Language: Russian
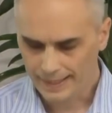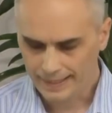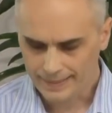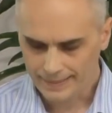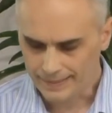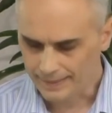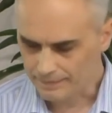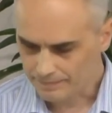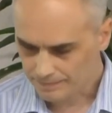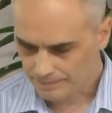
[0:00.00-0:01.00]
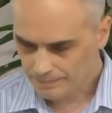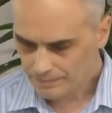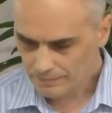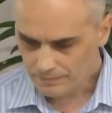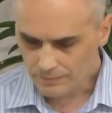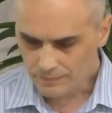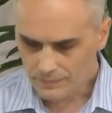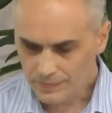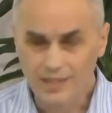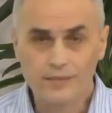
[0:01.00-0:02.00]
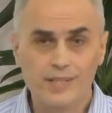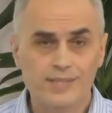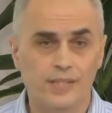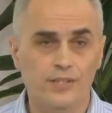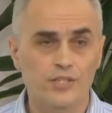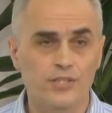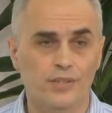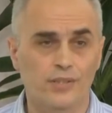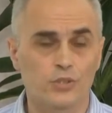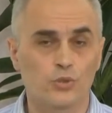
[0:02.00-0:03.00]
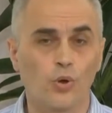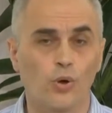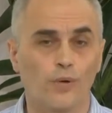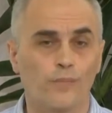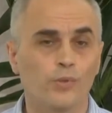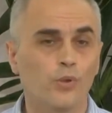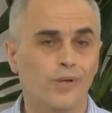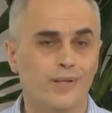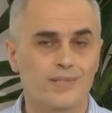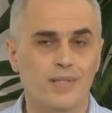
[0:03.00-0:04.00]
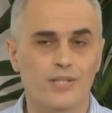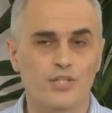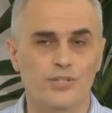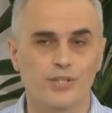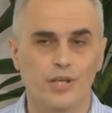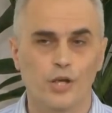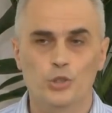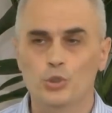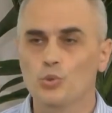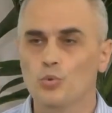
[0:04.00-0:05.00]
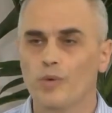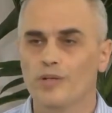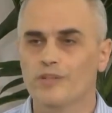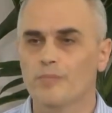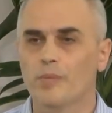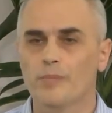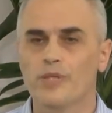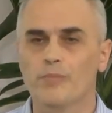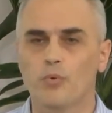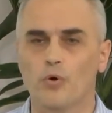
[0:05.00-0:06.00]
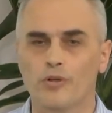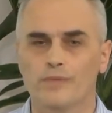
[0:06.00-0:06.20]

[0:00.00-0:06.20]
И для нас, конечно, должно много значить, что думает обо мне Бог.